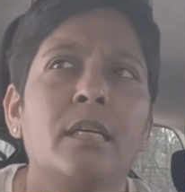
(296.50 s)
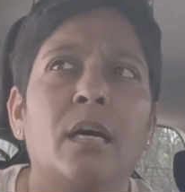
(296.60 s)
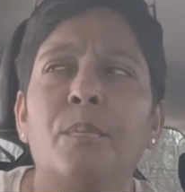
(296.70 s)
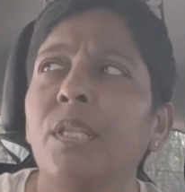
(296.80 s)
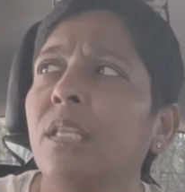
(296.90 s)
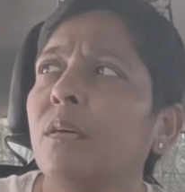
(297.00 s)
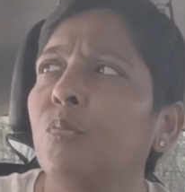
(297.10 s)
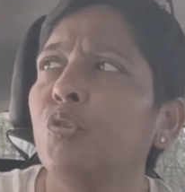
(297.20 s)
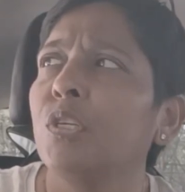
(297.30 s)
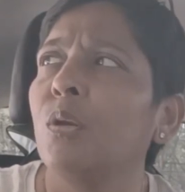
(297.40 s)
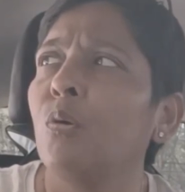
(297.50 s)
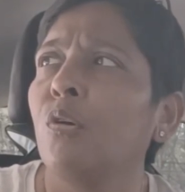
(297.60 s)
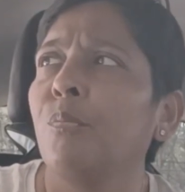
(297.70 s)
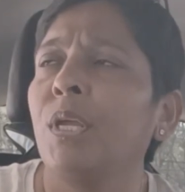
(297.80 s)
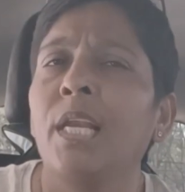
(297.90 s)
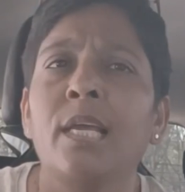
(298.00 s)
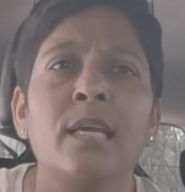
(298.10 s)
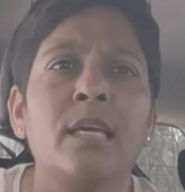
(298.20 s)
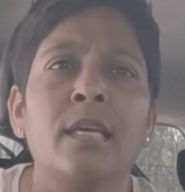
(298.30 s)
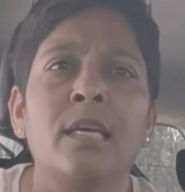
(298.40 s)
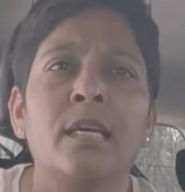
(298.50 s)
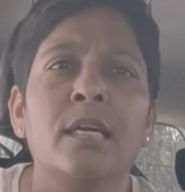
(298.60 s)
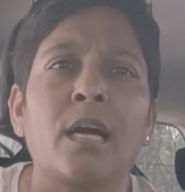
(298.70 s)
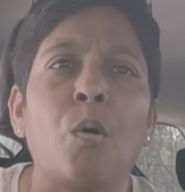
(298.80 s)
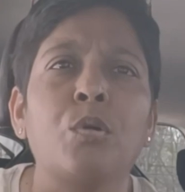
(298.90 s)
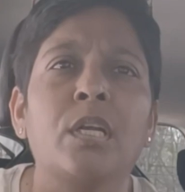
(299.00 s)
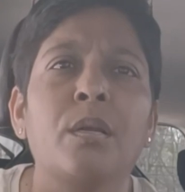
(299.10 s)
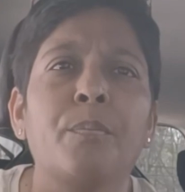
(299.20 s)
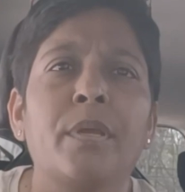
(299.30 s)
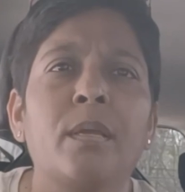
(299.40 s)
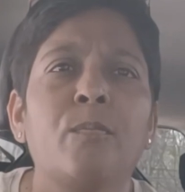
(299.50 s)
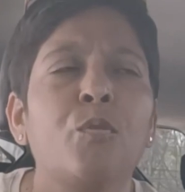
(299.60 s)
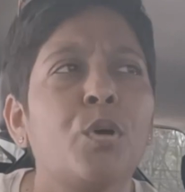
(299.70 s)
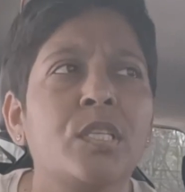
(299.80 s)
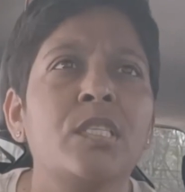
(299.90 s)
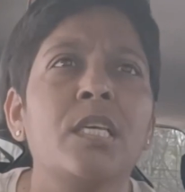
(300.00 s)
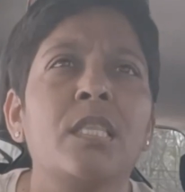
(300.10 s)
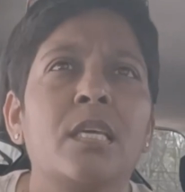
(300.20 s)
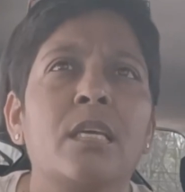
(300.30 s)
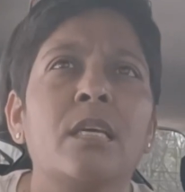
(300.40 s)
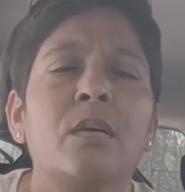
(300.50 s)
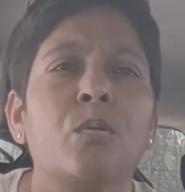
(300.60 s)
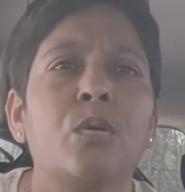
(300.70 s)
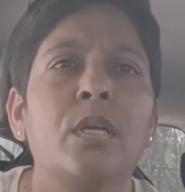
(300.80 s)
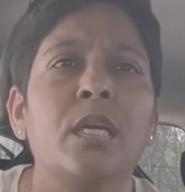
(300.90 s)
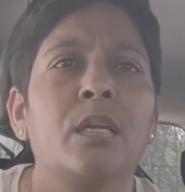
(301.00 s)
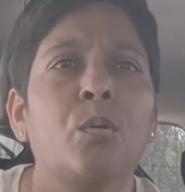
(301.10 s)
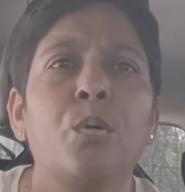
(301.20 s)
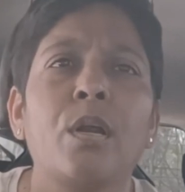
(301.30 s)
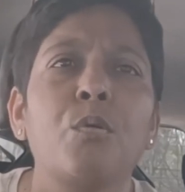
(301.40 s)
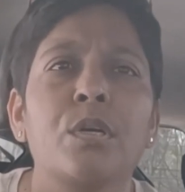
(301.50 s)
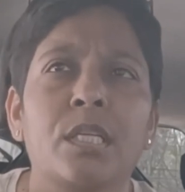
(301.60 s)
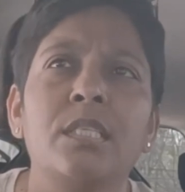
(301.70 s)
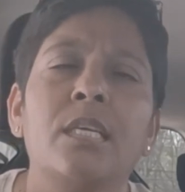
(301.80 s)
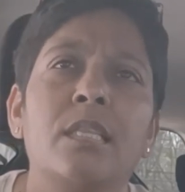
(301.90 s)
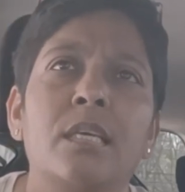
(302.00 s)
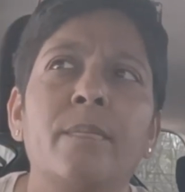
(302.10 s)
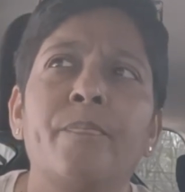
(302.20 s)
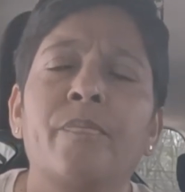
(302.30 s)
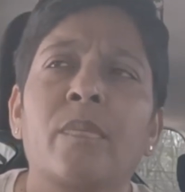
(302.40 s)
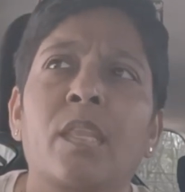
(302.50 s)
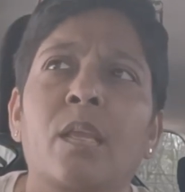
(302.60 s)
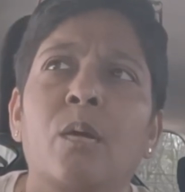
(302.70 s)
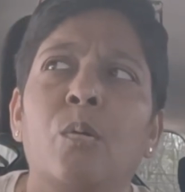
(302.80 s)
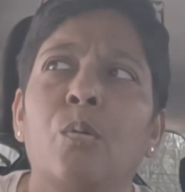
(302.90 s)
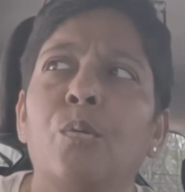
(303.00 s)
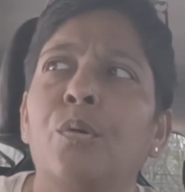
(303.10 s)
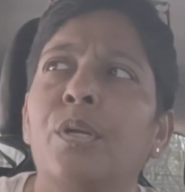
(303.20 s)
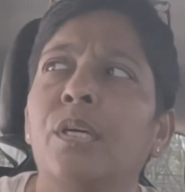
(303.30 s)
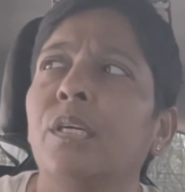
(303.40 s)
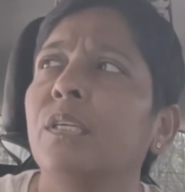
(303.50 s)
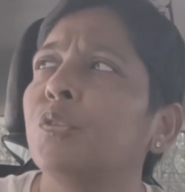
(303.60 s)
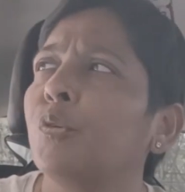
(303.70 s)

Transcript: अभी तक मुझे लोग मिले काउंटर पे वो अच्छे थे कोई नो डाउट अच्छे थे और जो